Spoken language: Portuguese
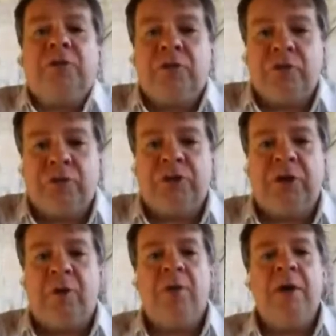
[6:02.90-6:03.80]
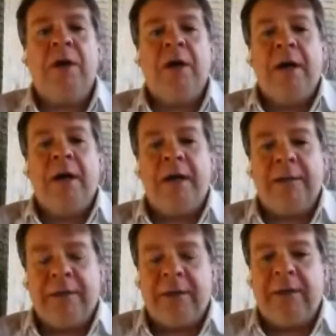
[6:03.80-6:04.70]
discussão
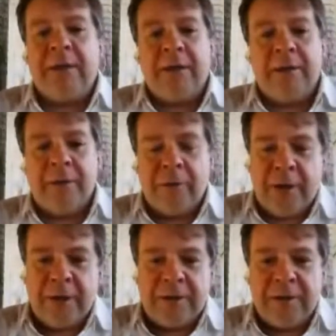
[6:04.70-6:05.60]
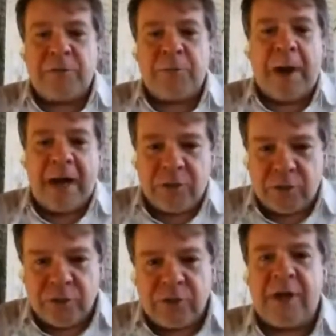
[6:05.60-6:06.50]
entre, é, entre
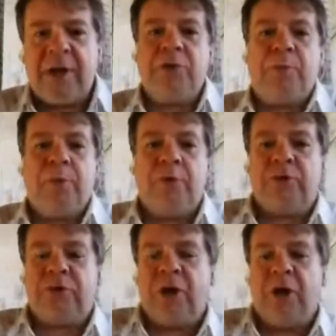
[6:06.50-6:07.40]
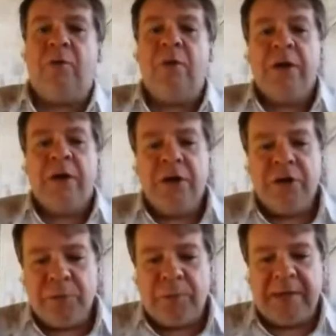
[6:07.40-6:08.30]
espaços né, de produção
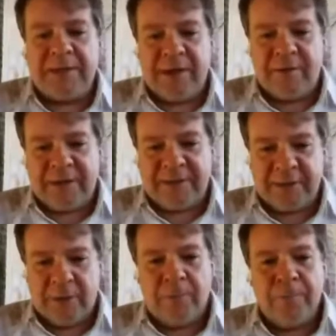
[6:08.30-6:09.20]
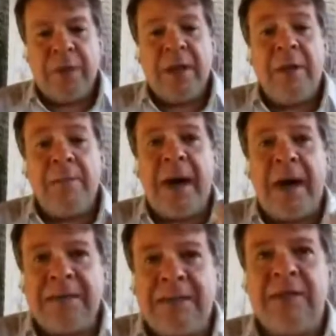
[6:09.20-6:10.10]
e de preservação. E
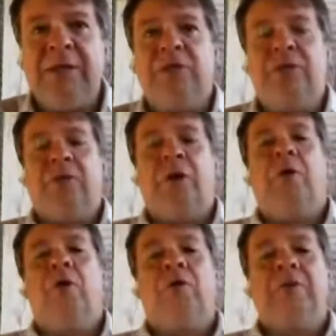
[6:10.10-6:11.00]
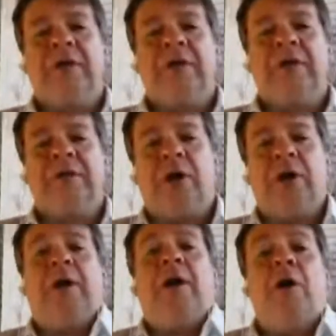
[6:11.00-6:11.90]
mais que isso, ao longo dessa
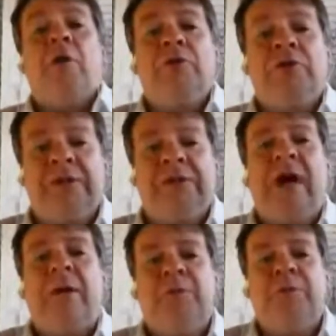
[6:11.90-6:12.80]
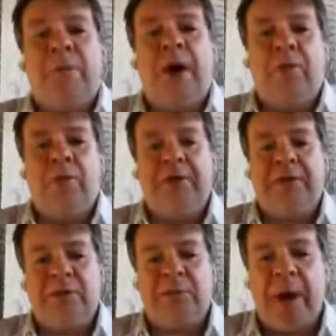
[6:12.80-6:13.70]
história, ao utilizarmos mal
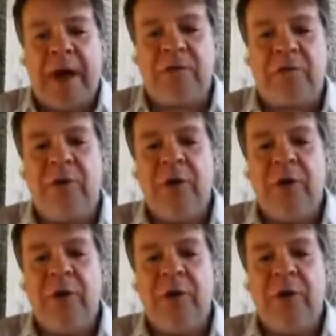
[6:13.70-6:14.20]
esse espaço,